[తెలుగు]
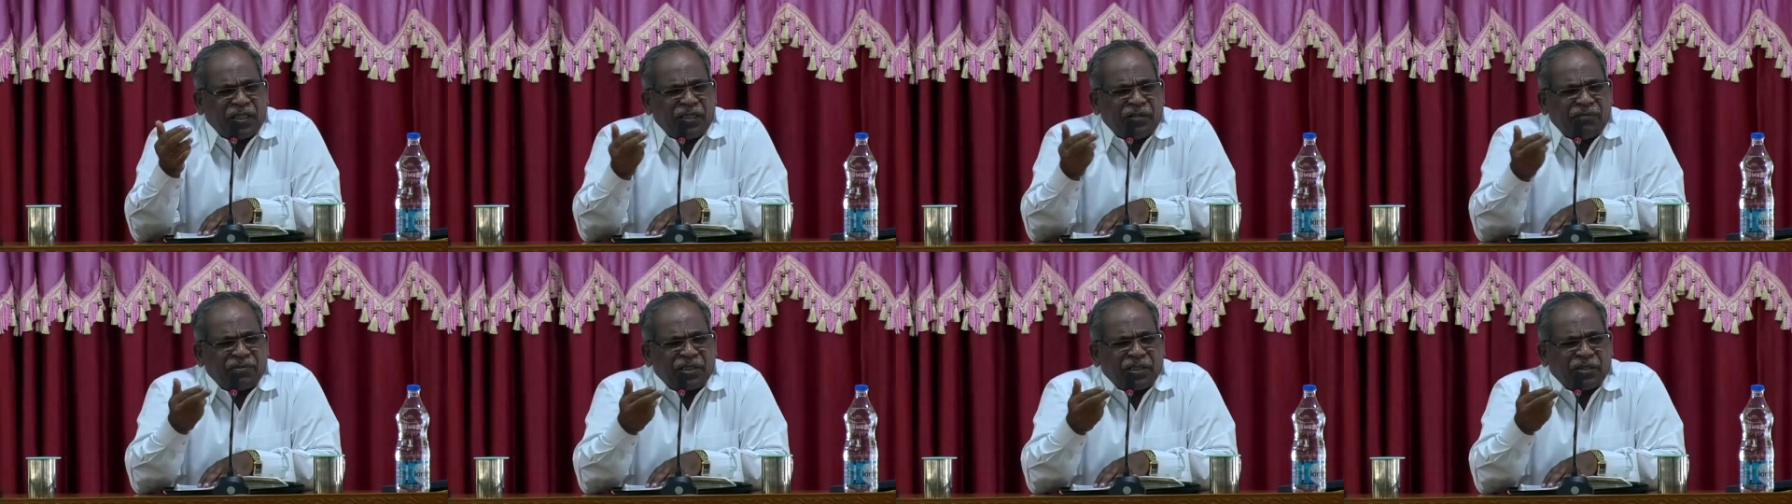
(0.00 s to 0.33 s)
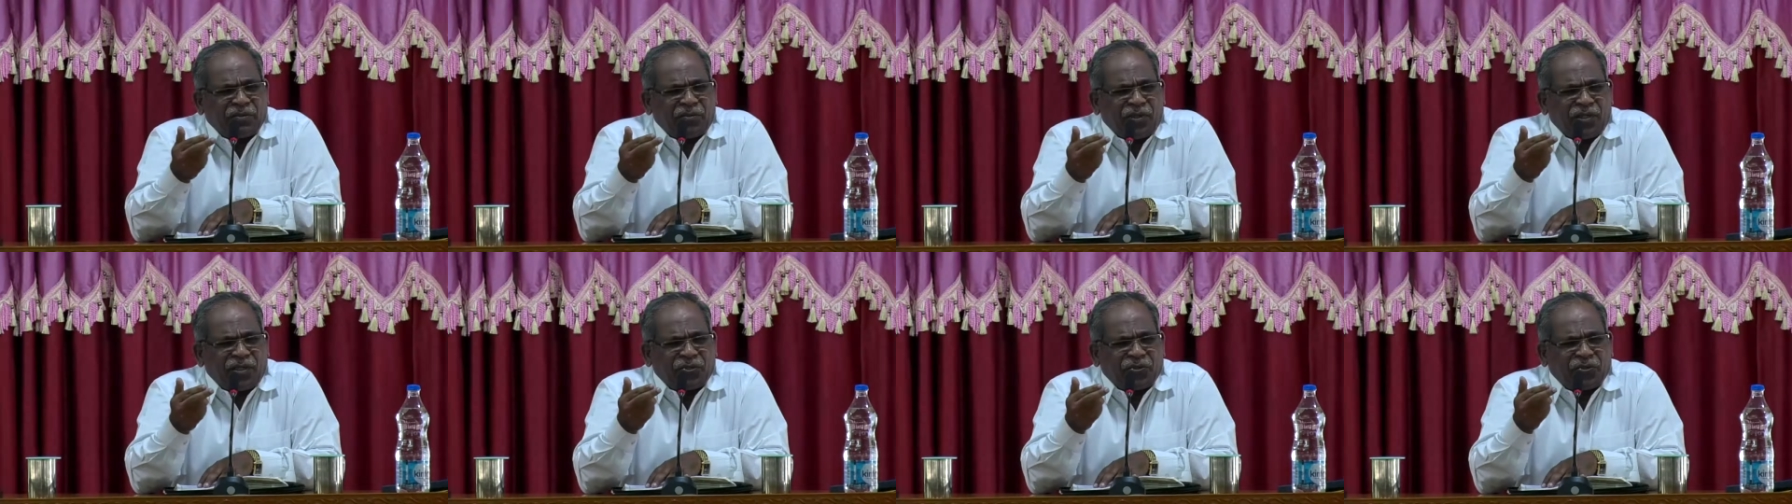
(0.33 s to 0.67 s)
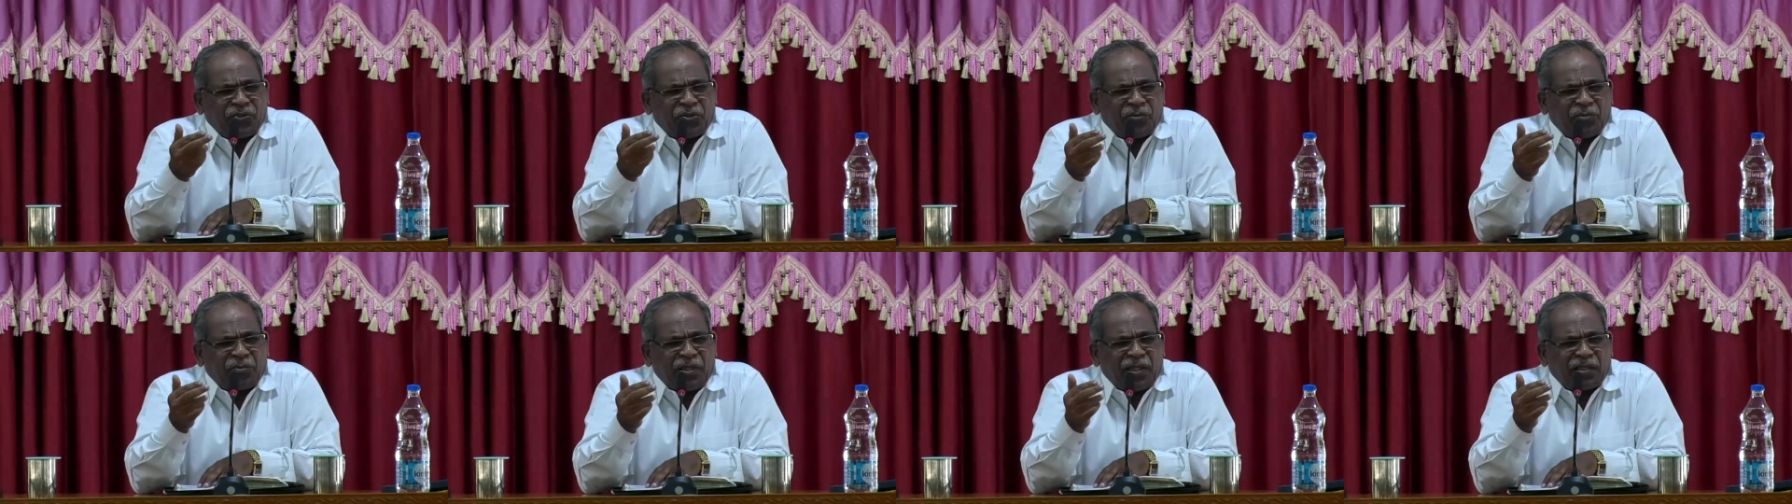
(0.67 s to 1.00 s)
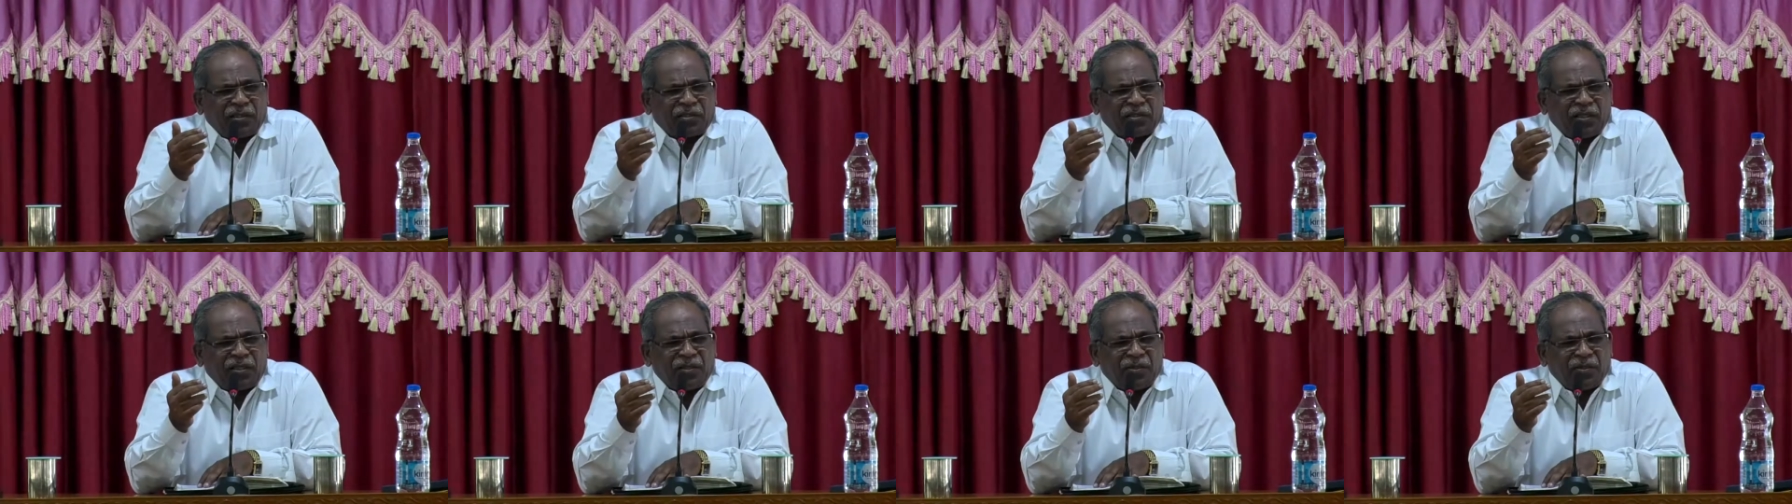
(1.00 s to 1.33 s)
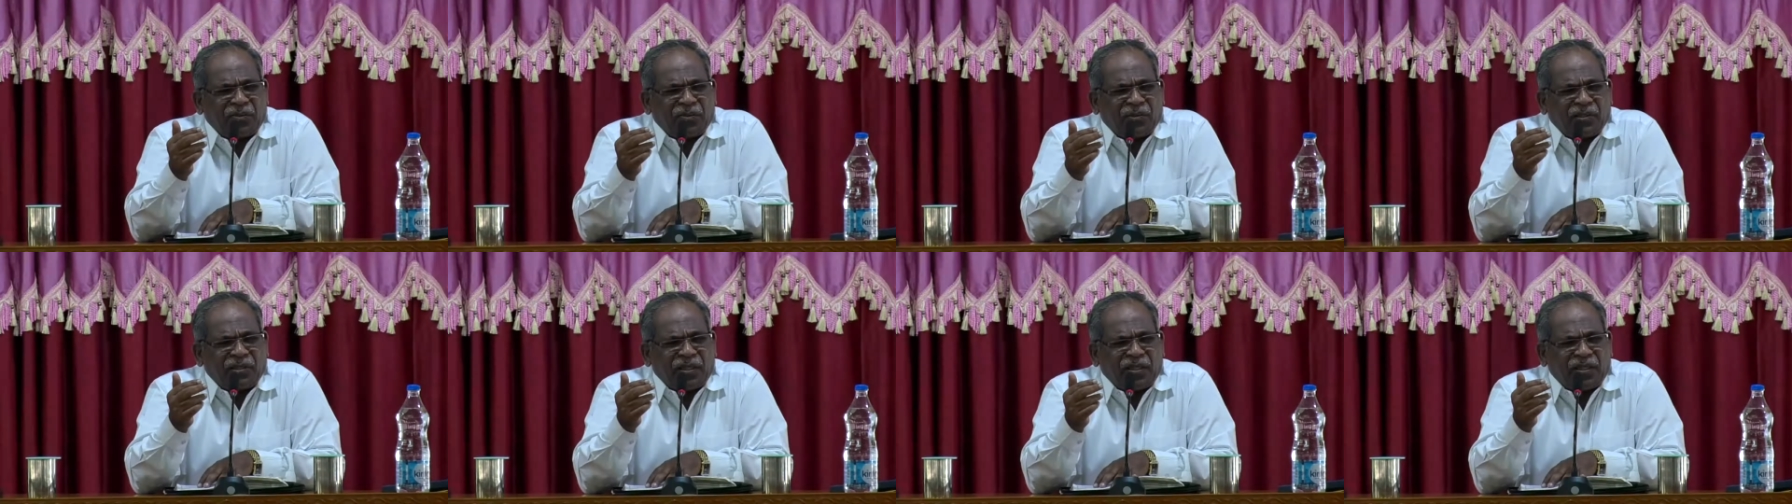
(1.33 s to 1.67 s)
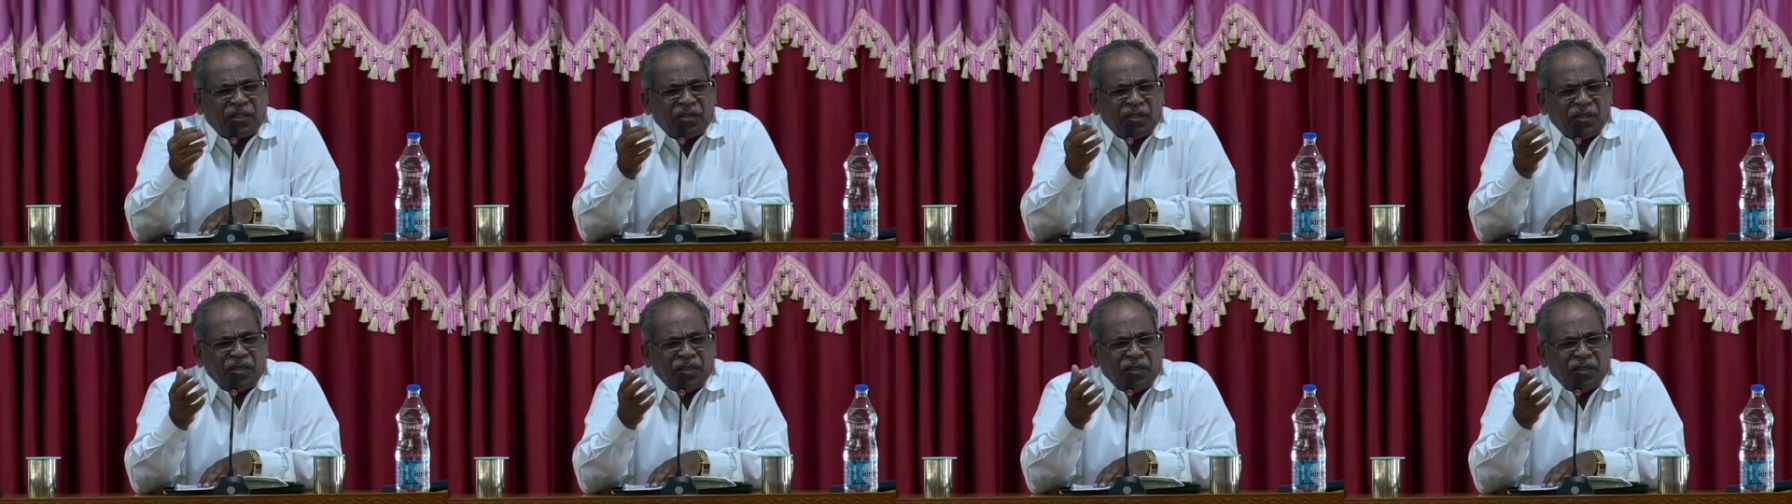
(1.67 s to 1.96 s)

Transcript: యువత వారితో మాట్లాడకుండా